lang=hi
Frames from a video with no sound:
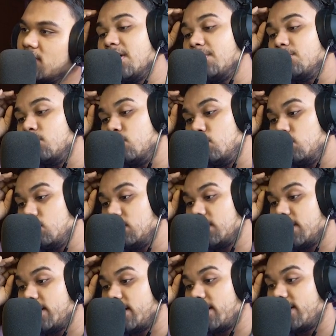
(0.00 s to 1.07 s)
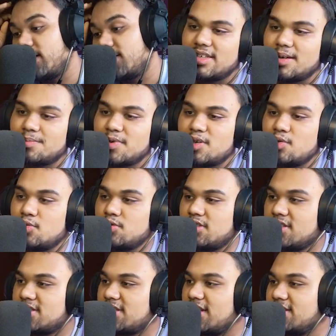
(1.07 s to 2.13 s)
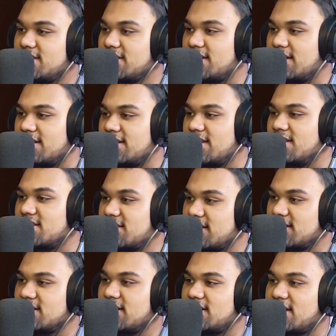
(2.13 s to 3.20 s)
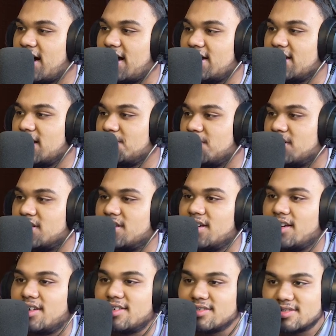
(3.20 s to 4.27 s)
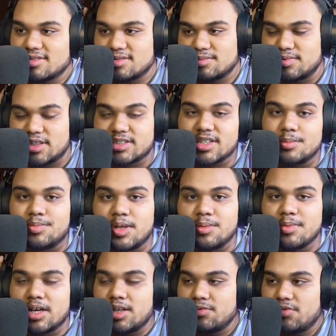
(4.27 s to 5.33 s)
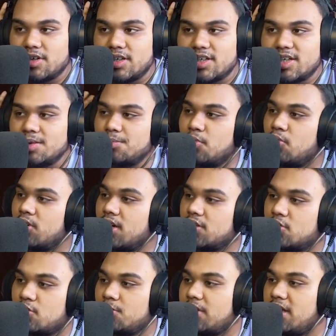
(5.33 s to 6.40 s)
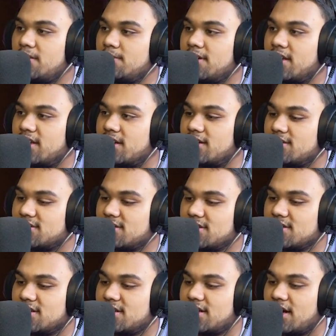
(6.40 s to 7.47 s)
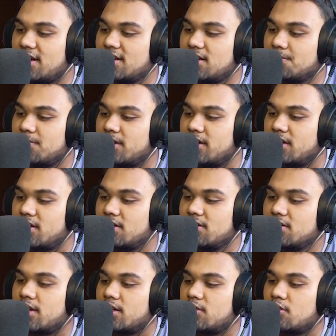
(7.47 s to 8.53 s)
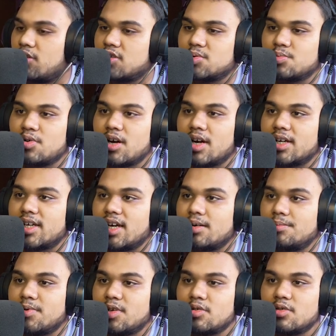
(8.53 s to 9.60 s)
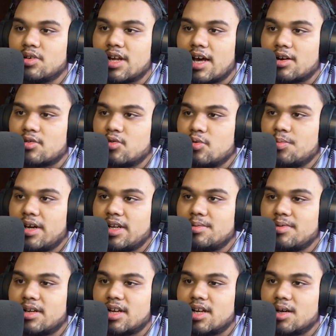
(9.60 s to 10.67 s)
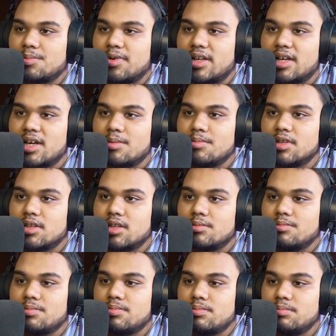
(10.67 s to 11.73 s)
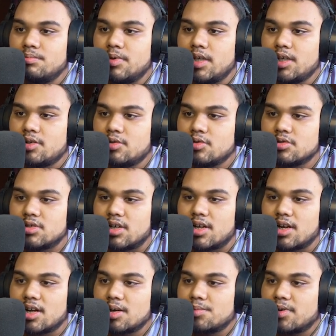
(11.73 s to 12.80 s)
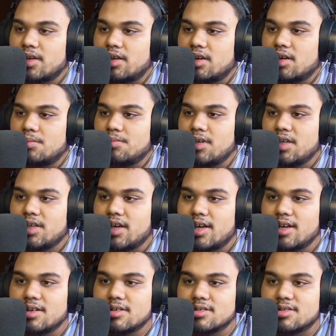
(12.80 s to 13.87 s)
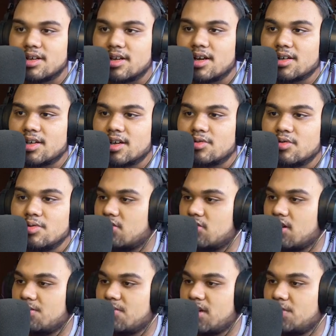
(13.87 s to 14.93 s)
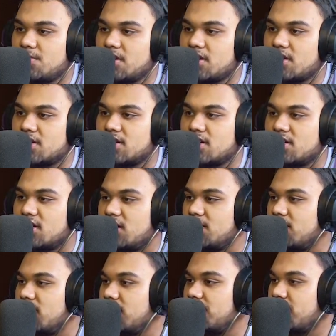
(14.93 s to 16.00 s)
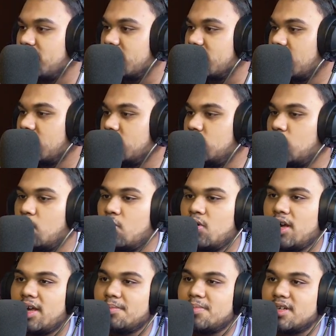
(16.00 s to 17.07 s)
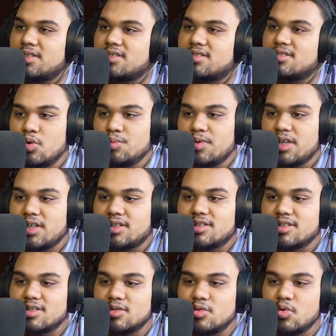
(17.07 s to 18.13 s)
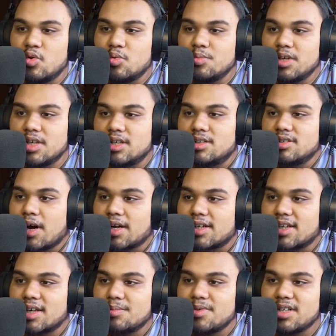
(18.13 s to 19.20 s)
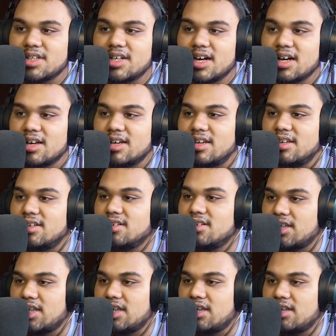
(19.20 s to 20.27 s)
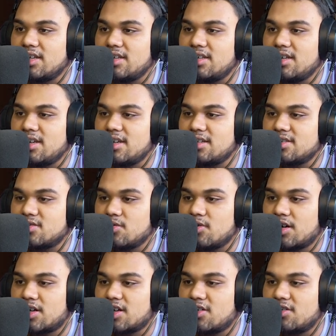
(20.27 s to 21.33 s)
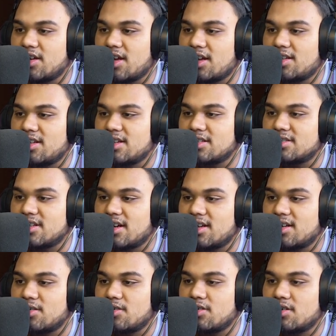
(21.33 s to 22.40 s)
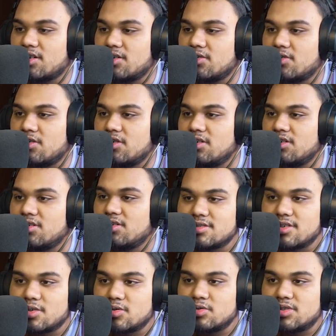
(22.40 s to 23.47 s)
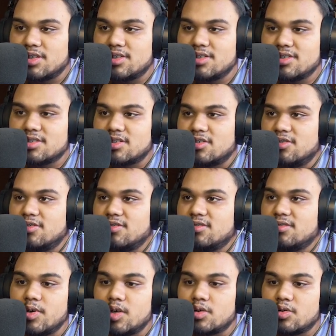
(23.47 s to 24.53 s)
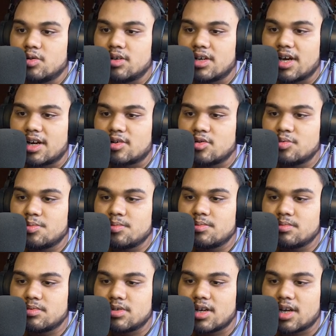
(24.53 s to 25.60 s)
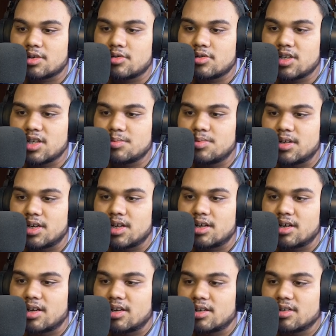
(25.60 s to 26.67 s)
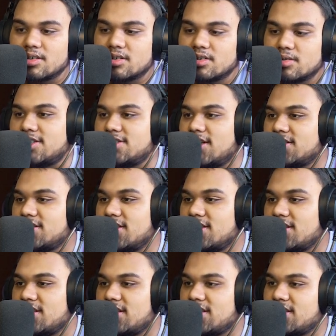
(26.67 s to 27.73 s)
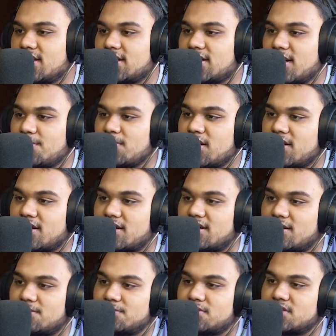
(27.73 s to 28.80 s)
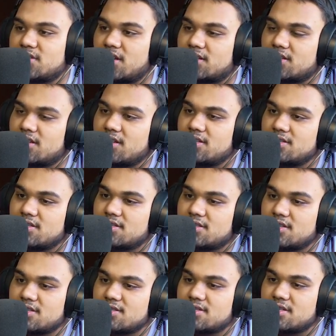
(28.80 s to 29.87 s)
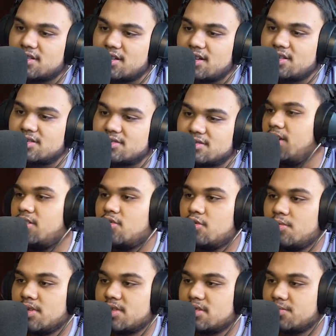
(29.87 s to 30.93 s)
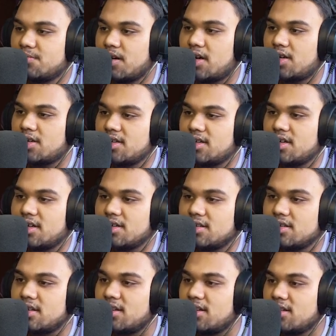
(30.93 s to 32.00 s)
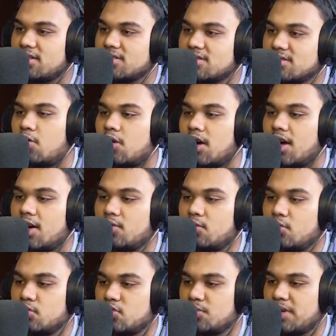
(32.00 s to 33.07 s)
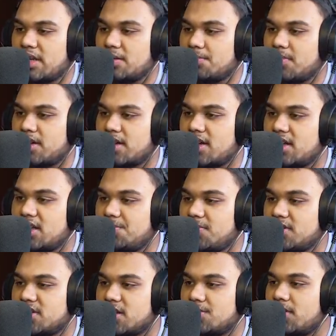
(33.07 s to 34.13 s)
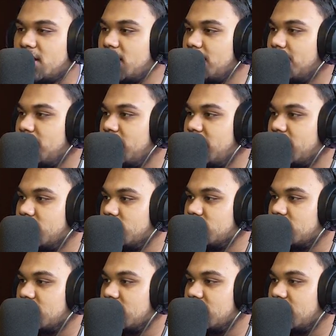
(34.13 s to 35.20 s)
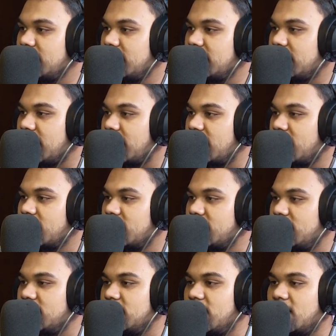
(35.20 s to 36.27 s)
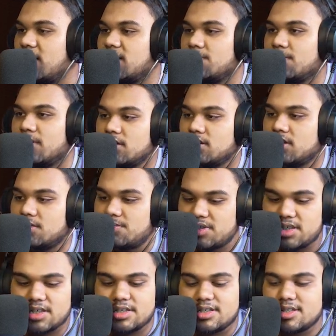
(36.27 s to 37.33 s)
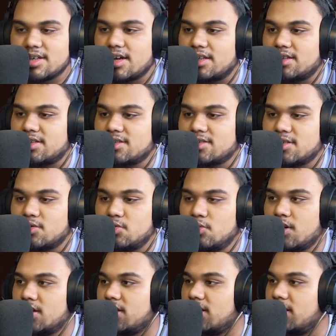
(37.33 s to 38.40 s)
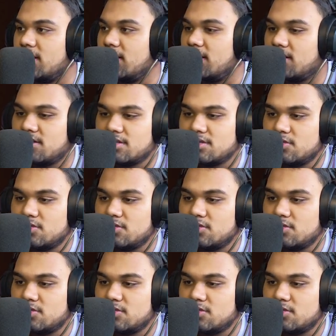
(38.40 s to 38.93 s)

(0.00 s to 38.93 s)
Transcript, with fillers: मैं भूल गया एक यहाँ पे यूजेस कैसे करते इसके अंदर डालना पड़ता है जैसे अपने इन्वेंटरी में होगा तो भी नहीं बनेगा इसके अंदर डालना पड़ेगा के क्रॉसबो आ गया अब मेरे को नार्को बेरी बनाना पड़ेगा मतलब मीट को सराना पड़ेगा मीट है सरा क्या करो हुआ मीट मैंने रखा कहाँ है यहाँ पे दो है बस दो मीट दो मीट बाकी के मीट कहाँ है ये ये इसको हटाओ यार ये सारे ऑल करो ऑल सरो जल्दी सरो मेरे को नार्को नार्कोटिक बनाना है दर्जा जल्दी कितना टाइम लगेगा सत्ताईस अट्ठाईस सेकेंड सीट को वैसे बाहर निकालते हैं और हाँ वो तो मैंने बना ली प्रिजर्वेटिव बिल लेकिन उसके अंदर ये डाला नहीं ये डालना पड़ता तभी ये, ये अंदर से धुआं निकलेगा